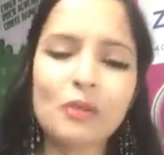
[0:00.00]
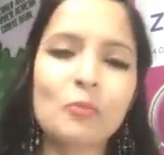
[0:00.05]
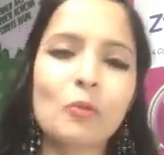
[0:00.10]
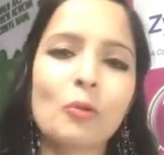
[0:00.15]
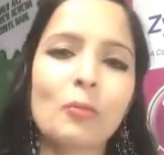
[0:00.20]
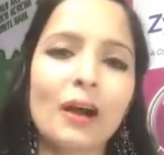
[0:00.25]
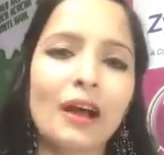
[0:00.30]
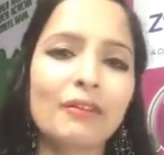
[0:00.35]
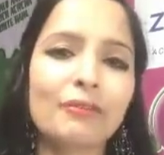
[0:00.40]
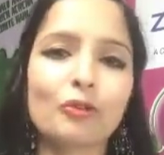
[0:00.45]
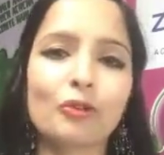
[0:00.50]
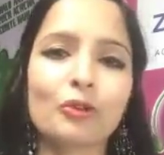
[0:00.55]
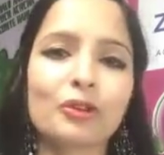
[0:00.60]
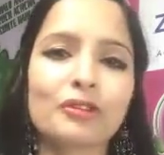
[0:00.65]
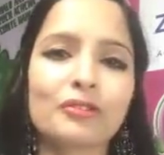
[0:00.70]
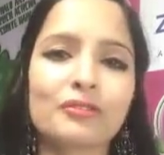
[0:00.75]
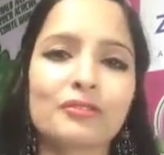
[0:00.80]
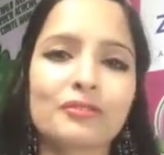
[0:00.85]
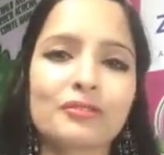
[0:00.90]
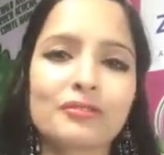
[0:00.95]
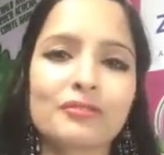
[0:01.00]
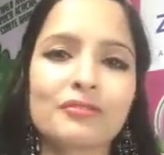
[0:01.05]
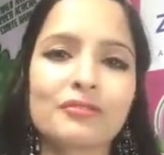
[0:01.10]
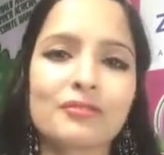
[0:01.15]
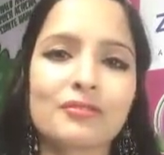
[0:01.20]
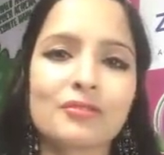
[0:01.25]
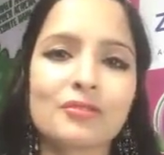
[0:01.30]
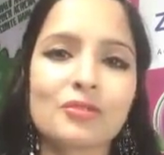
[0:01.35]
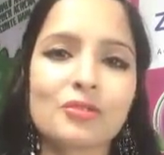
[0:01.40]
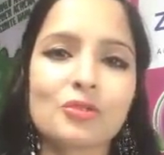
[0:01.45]
एक मोबाइल फोन
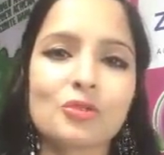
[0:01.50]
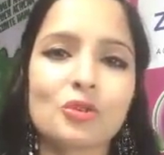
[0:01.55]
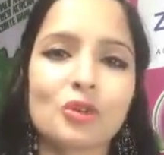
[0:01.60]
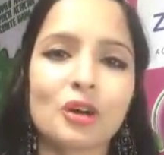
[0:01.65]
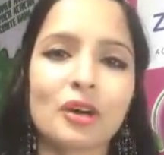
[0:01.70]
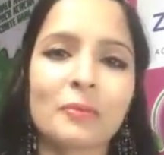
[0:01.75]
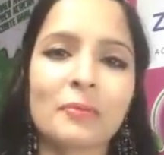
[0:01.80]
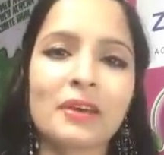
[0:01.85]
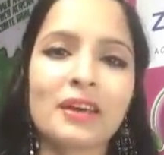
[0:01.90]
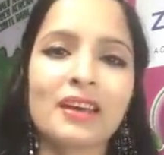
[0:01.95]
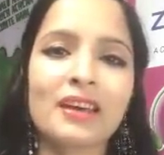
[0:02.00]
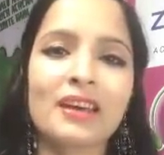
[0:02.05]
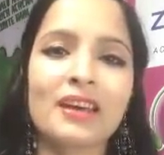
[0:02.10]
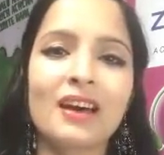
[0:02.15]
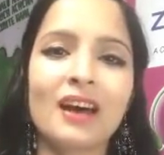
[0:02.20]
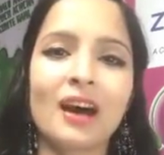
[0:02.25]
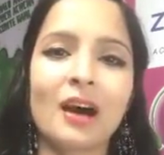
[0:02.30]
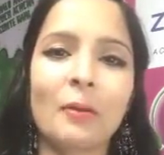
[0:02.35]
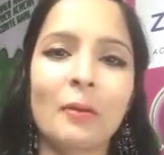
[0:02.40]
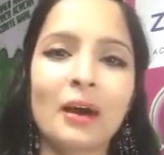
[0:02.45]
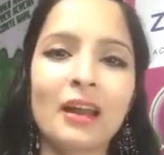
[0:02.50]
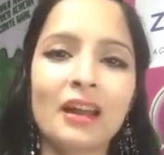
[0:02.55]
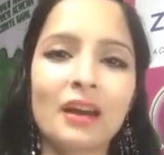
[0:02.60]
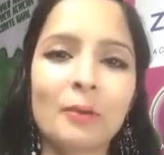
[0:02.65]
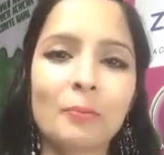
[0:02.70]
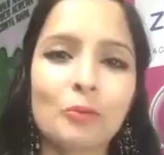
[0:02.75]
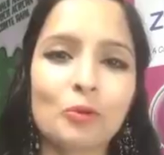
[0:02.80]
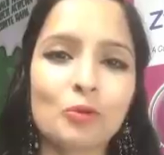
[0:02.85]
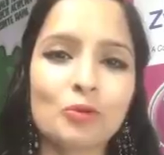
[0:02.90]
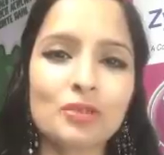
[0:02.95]
जो हमें हमारे
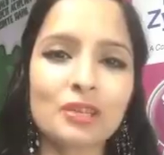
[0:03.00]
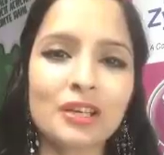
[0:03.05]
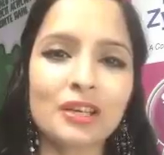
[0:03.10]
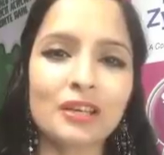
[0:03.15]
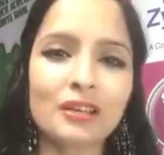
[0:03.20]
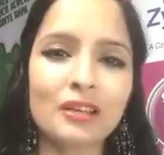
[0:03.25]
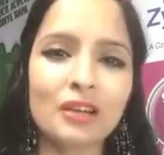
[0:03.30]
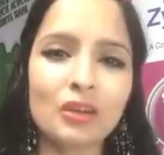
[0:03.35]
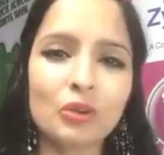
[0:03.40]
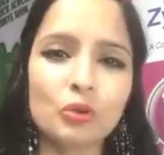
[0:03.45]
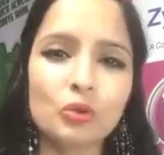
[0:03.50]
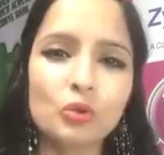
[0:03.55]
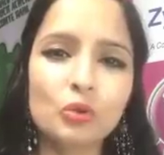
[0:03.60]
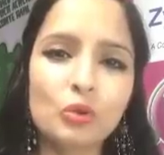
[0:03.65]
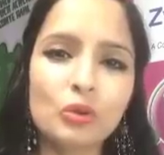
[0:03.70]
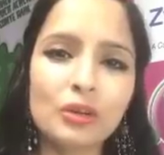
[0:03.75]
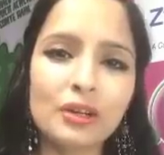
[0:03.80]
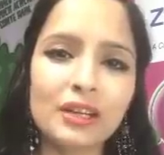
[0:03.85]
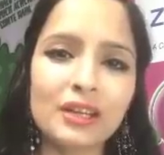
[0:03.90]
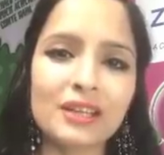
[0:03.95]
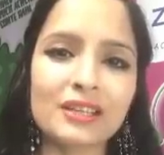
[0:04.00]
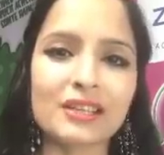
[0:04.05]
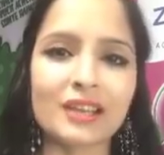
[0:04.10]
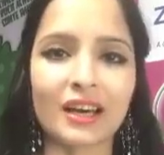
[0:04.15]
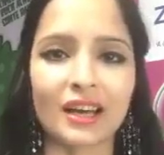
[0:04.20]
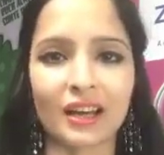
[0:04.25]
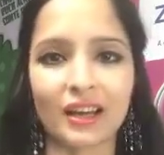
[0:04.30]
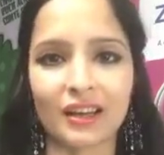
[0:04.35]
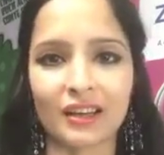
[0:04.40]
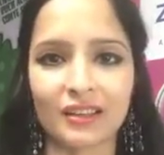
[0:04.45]
अपनों से कितना दूर लिए
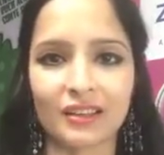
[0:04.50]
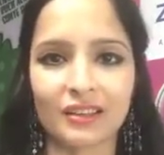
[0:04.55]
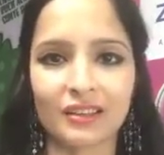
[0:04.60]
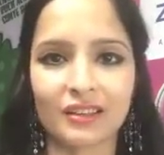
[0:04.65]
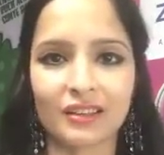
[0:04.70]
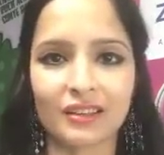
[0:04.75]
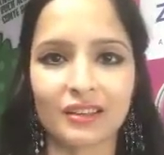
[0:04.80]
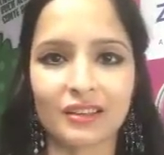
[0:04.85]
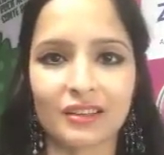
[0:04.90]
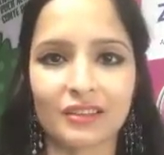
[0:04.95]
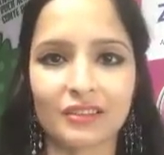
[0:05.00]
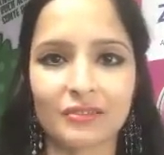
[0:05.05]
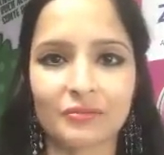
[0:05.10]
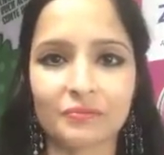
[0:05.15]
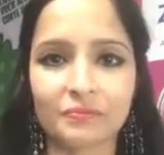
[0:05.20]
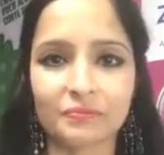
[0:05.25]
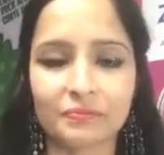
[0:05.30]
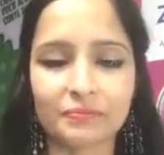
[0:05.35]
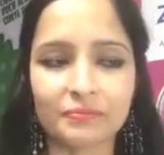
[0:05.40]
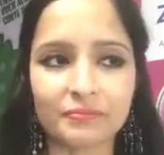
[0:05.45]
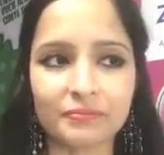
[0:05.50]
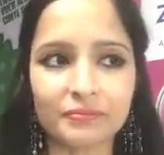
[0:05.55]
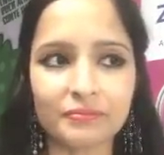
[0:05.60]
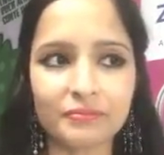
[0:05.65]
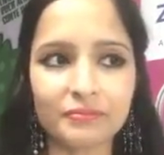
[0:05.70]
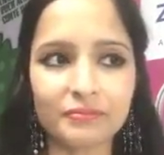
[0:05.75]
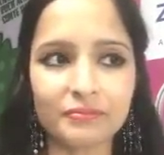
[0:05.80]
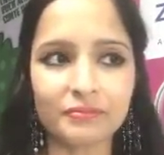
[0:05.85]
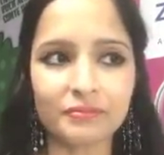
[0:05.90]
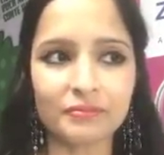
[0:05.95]
जा रहा
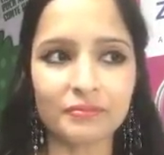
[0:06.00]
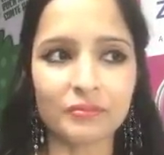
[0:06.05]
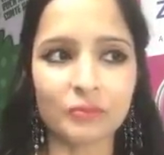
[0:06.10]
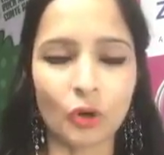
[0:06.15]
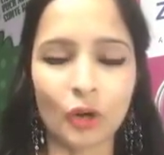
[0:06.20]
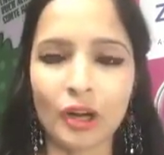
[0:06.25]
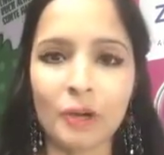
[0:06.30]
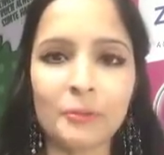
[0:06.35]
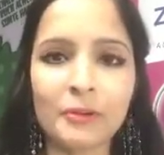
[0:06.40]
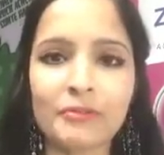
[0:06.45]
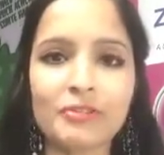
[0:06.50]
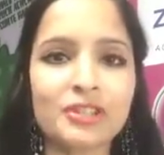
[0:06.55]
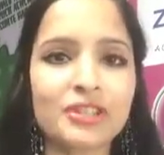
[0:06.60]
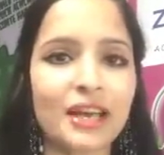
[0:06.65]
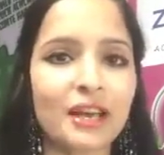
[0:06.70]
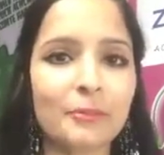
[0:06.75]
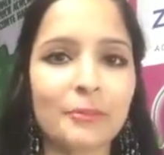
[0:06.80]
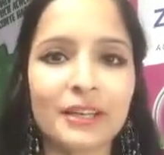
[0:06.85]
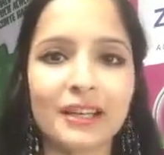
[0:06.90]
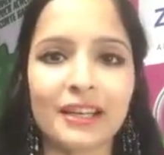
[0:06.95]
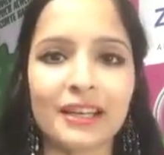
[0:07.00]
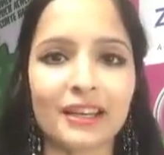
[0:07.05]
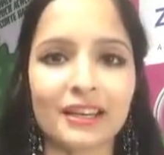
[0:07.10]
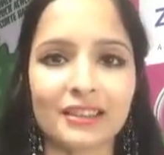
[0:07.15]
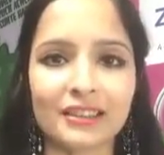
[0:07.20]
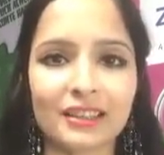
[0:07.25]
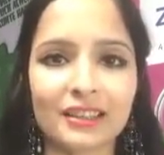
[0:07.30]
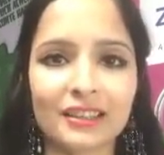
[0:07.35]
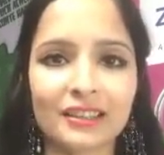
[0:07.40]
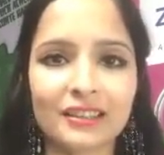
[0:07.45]
है और हमें विचार भी नहीं
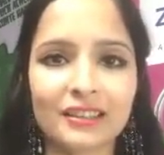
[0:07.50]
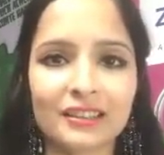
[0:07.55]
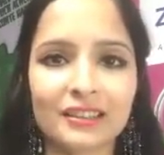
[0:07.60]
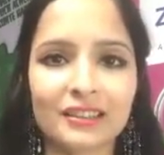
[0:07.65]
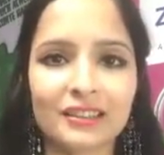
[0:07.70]
आता